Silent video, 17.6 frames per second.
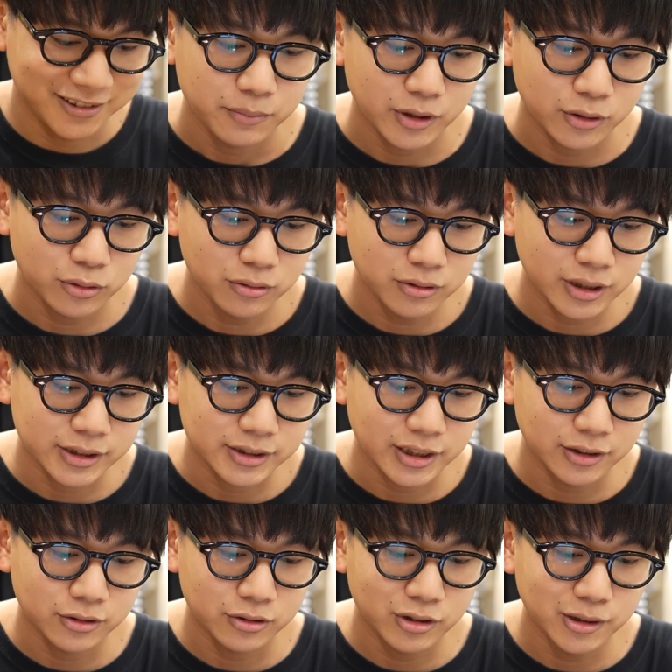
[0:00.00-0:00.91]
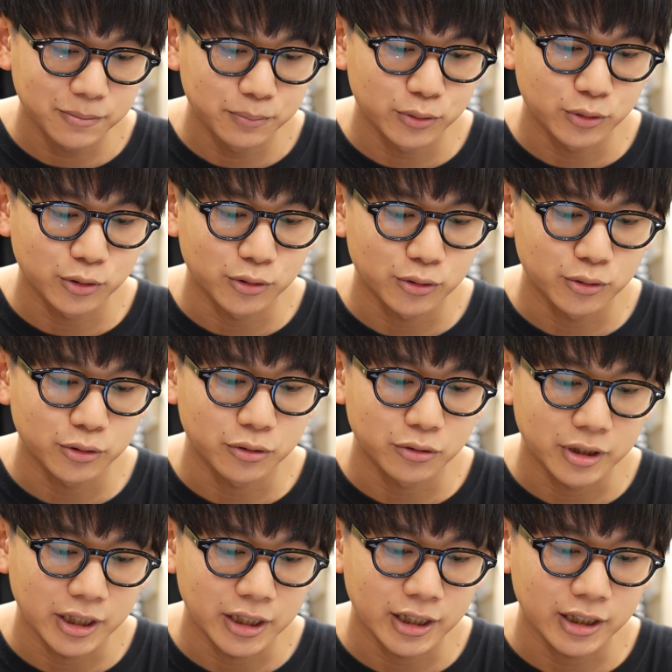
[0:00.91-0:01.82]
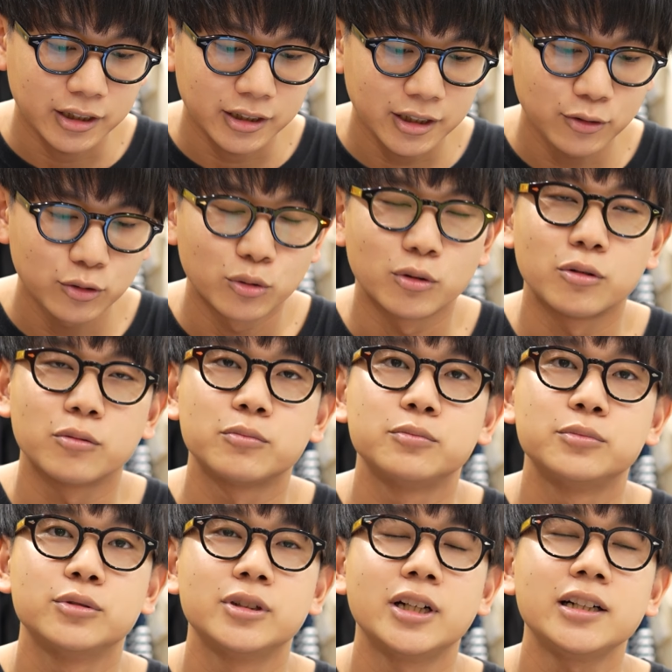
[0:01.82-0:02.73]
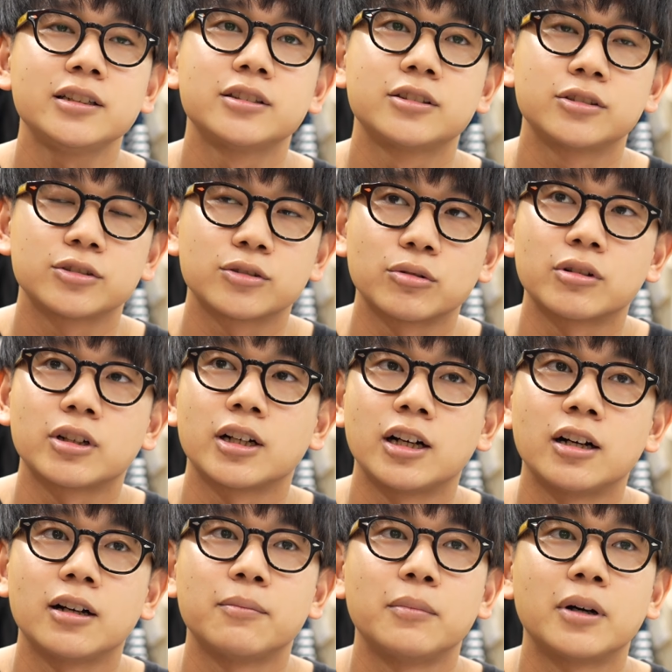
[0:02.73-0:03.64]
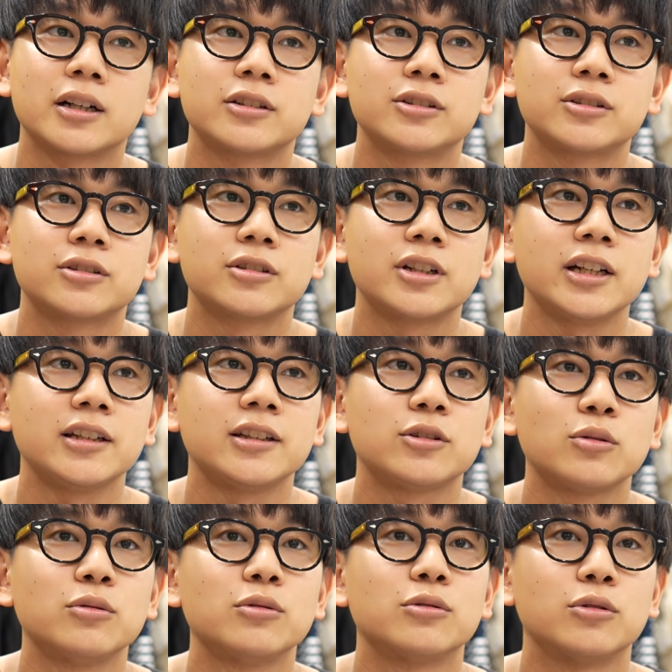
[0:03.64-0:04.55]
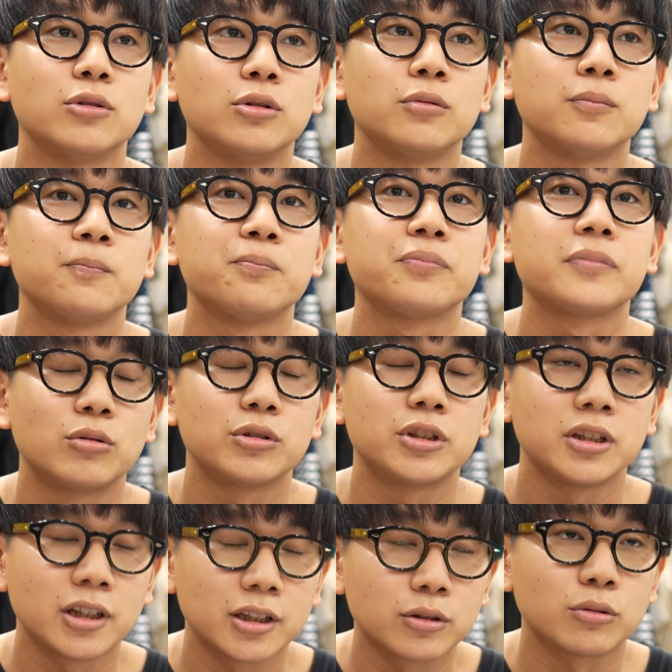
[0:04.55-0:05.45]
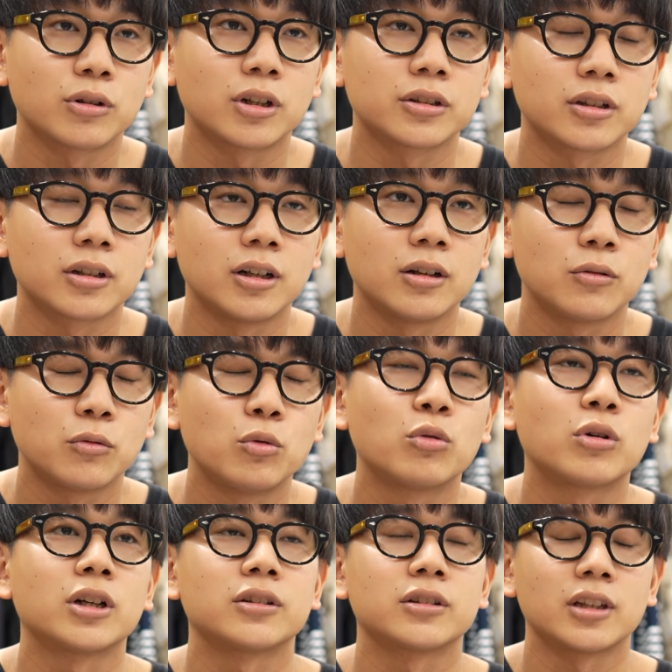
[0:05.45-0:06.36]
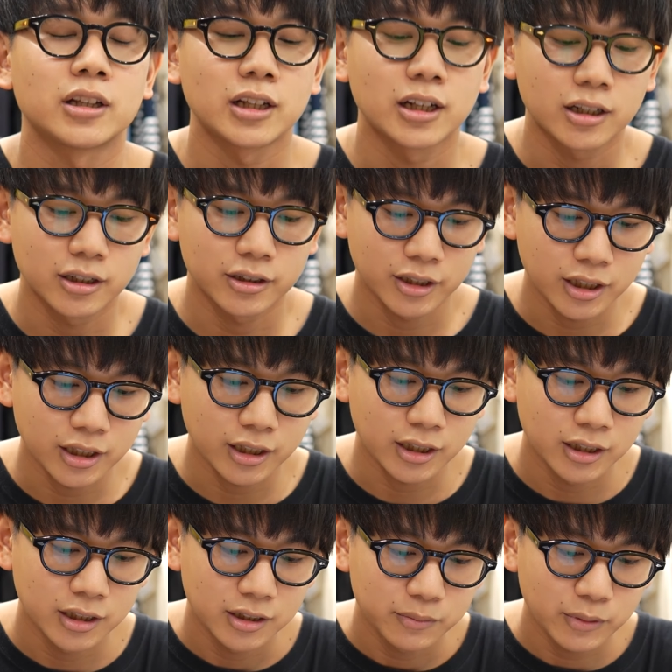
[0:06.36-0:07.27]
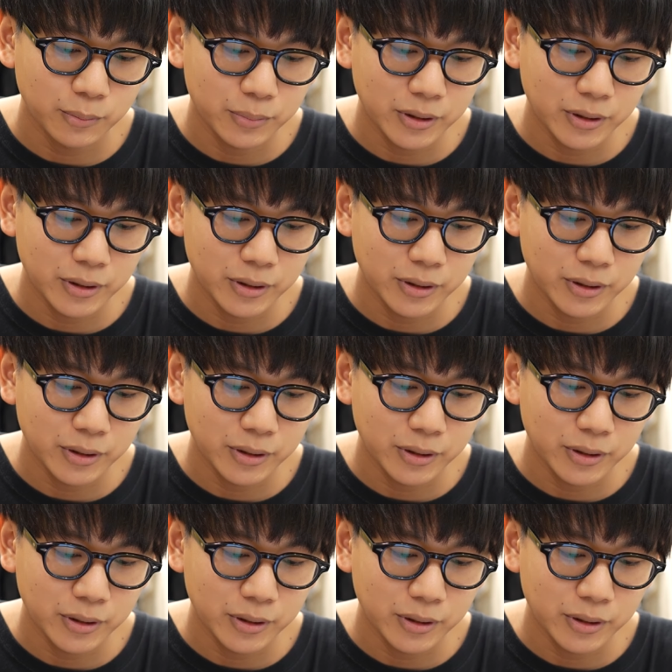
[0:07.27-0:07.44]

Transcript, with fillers: まあ、今回セットアップということで結構ブラックとか、まあ、暗いトーンのコーディネートの方が多かった中で、ま